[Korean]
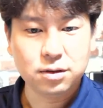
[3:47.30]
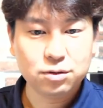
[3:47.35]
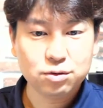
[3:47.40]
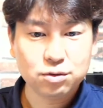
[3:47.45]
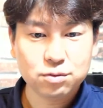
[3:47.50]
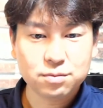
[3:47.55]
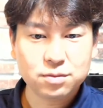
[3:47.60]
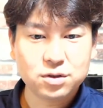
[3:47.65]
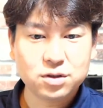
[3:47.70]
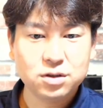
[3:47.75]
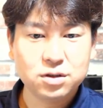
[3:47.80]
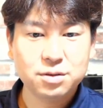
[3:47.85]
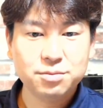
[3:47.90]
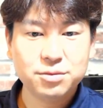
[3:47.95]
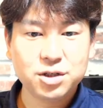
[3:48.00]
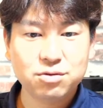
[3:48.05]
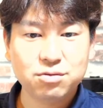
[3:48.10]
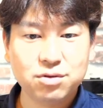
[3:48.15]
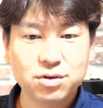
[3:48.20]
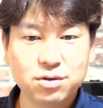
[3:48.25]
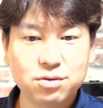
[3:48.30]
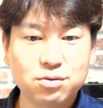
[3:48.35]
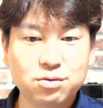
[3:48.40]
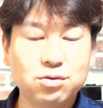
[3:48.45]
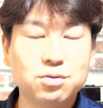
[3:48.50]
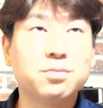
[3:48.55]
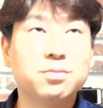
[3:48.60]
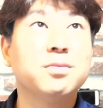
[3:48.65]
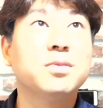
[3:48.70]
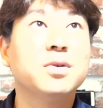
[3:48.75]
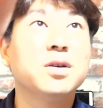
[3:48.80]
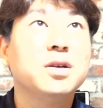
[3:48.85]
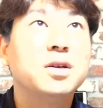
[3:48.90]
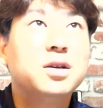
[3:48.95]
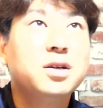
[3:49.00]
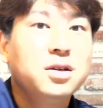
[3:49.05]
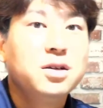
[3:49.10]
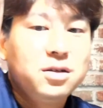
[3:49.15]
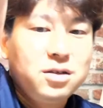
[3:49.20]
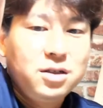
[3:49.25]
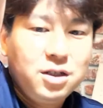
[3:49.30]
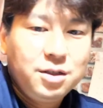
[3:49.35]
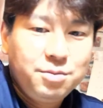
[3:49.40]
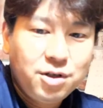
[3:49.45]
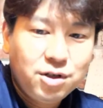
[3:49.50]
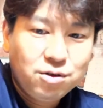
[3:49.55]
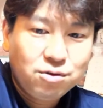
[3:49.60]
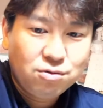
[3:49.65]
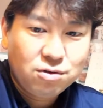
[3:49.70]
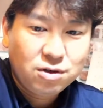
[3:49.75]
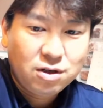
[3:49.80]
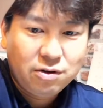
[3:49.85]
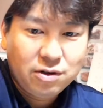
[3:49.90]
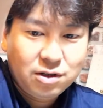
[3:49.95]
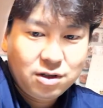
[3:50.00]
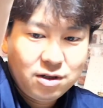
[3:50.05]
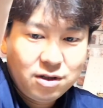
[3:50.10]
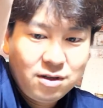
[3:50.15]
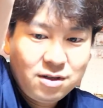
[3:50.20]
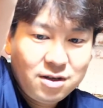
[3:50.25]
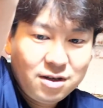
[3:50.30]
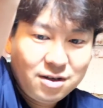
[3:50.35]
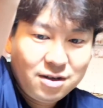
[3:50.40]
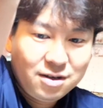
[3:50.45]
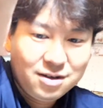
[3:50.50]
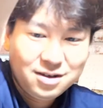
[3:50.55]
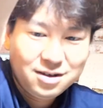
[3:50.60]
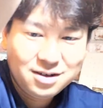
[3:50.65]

좀 그림자도 있고 좀 입체적으로 나와야 되는데